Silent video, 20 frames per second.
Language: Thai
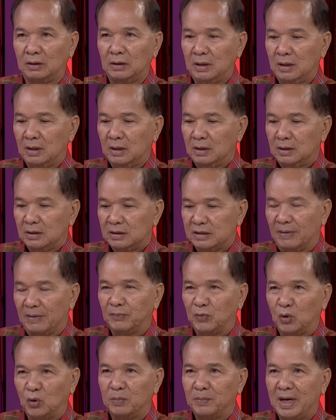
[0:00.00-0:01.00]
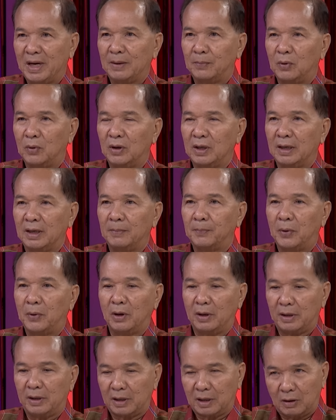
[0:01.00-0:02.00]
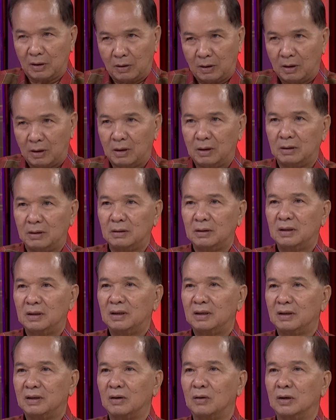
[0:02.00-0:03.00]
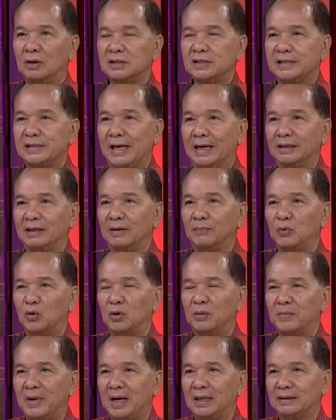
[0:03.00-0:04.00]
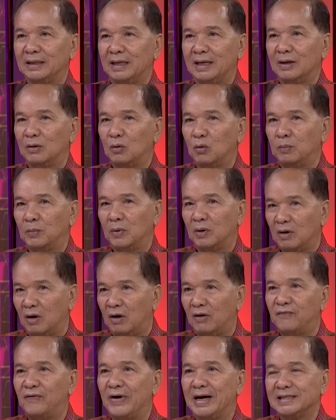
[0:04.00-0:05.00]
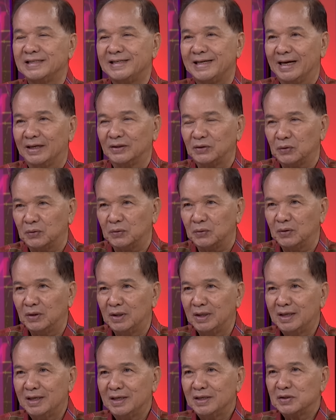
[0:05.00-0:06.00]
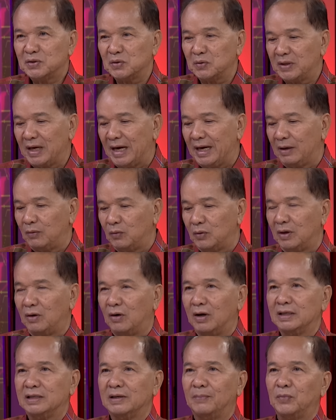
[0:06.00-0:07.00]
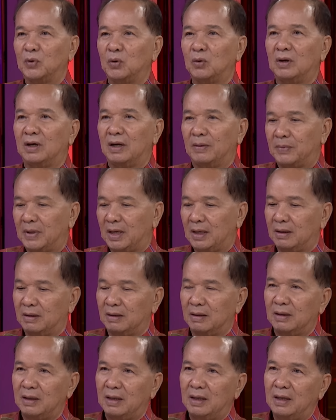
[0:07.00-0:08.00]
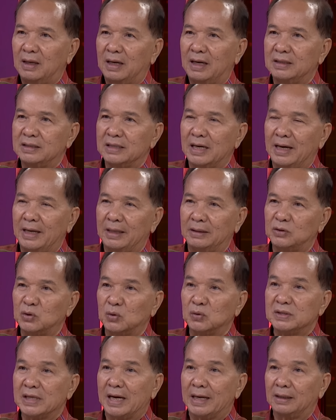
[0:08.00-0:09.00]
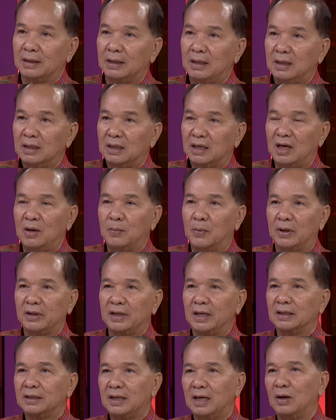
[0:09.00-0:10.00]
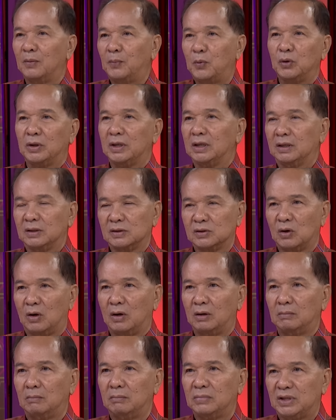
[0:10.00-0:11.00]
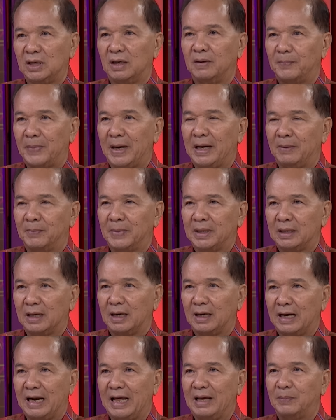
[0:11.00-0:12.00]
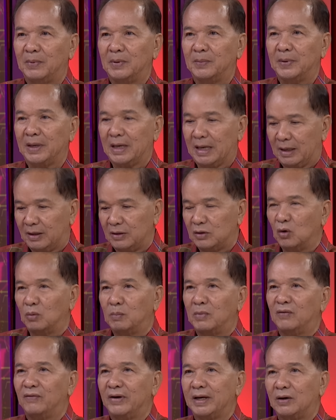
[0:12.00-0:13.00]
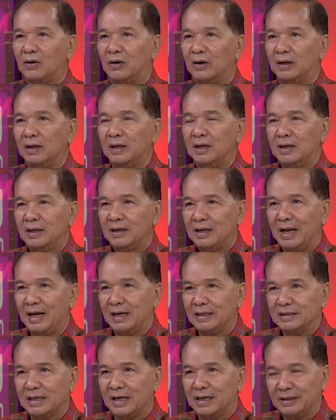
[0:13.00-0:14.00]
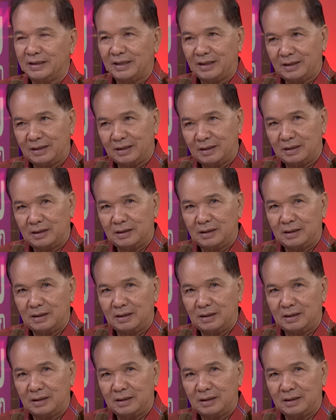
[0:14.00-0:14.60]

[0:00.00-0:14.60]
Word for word: 112จำนวนมากเพราะอะไรเพราะรอเสียงจำนวนมากแต่ละกลุ่มรอฟังเสียงอยู่สุดท้ายคุณนิกรจำนงกับท่านอาจารย์ชูศักดิ์ก็เลยบอกเนี้ยถ้าเราพูด112เยอะไปมันจะกลายเป็นปัญหาก็ยกมาไว้ก่อนน่าจะอาทิ